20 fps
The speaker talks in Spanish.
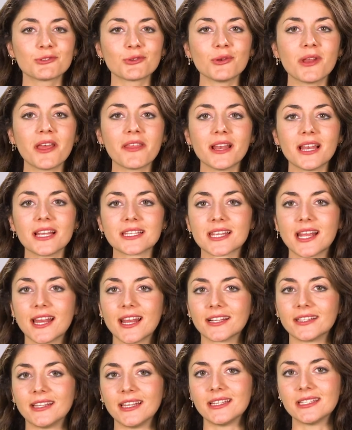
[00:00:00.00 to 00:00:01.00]
una de las
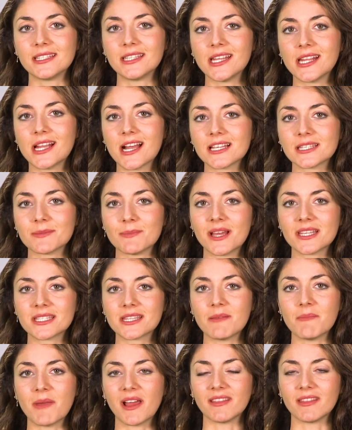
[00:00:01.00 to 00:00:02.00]
características más
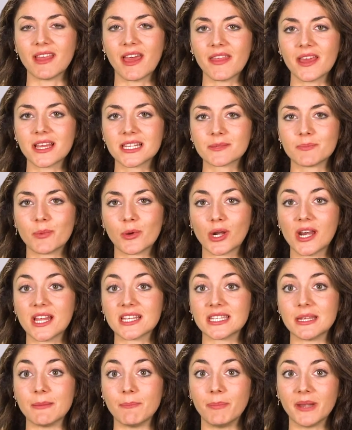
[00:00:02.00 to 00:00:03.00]
demandadas por
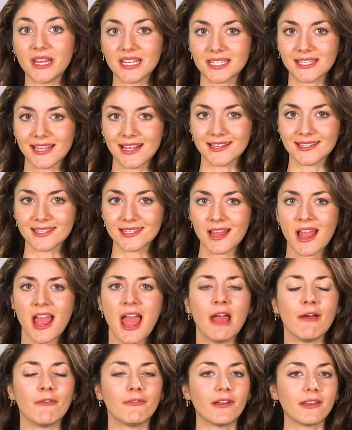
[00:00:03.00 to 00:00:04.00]
las empresas.
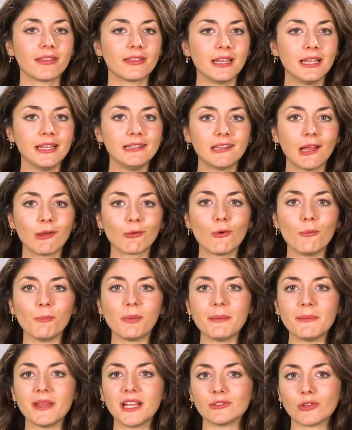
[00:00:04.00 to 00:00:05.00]
Facilita el
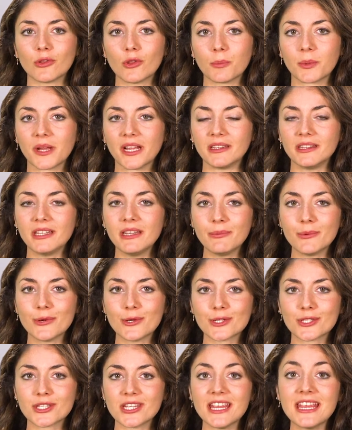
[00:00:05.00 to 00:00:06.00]
cumplimiento de
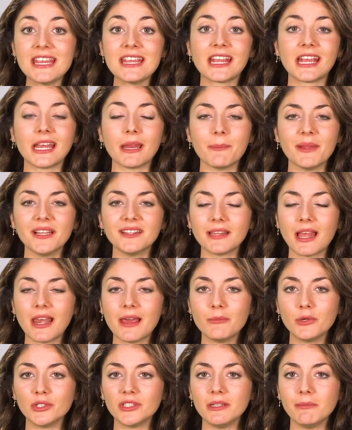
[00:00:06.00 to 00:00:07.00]
objetivos, incrementa la
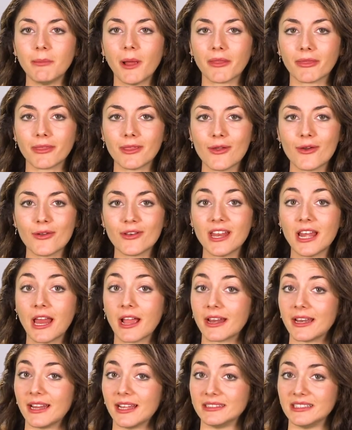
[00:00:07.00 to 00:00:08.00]
motivación y la
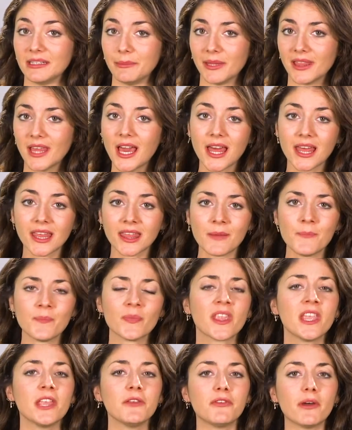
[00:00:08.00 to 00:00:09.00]
creatividad
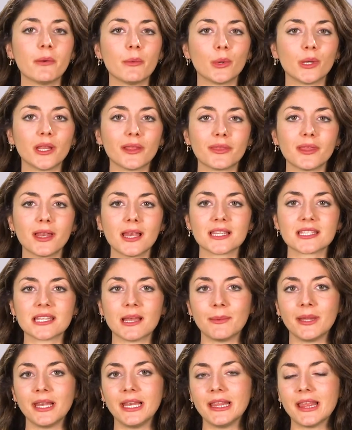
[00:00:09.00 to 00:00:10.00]
y favorece las
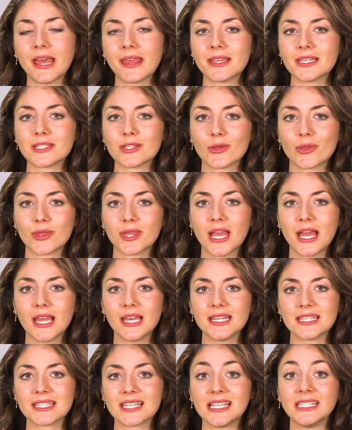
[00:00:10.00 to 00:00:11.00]
habilidades
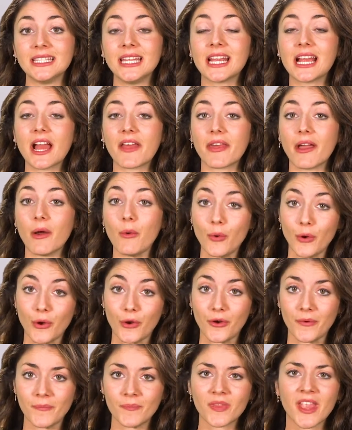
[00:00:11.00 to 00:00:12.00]
sociales de cada
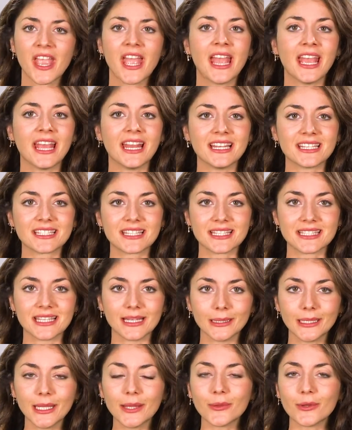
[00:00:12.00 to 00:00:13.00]
uno. En este
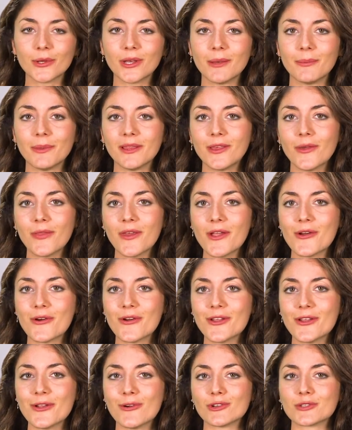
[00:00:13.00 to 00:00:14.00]
sentido, en el vídeo de
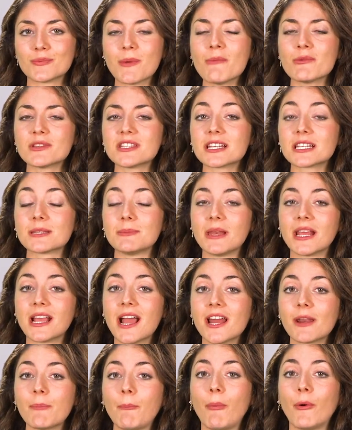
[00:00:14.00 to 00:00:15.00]
hoy os vamos a
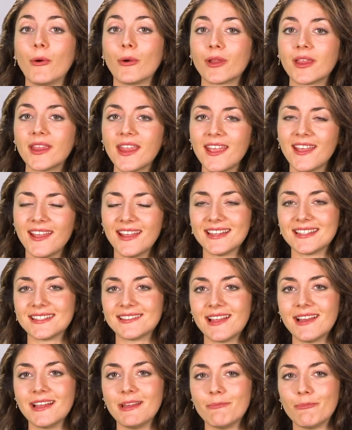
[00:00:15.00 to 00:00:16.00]
explicar por qué es
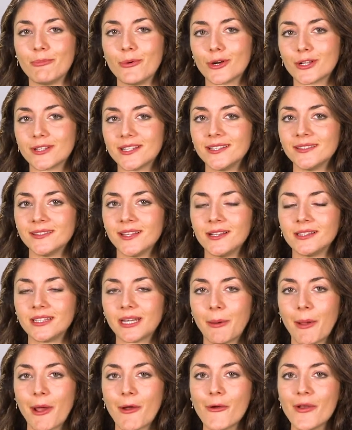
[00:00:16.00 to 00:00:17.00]
tan importante el
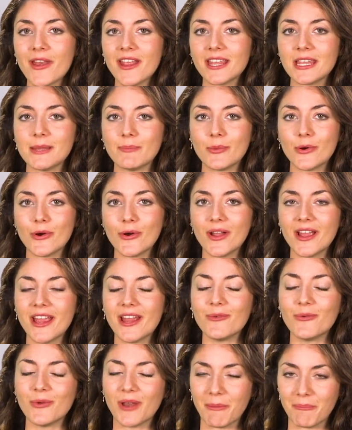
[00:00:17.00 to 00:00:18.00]
trabajo en equipo en
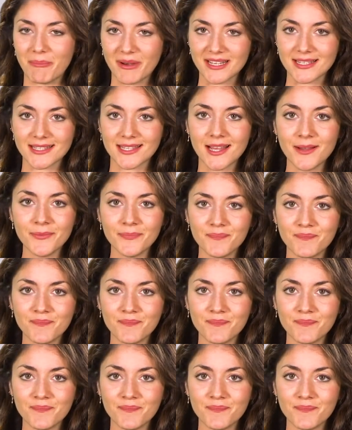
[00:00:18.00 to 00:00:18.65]
una empresa.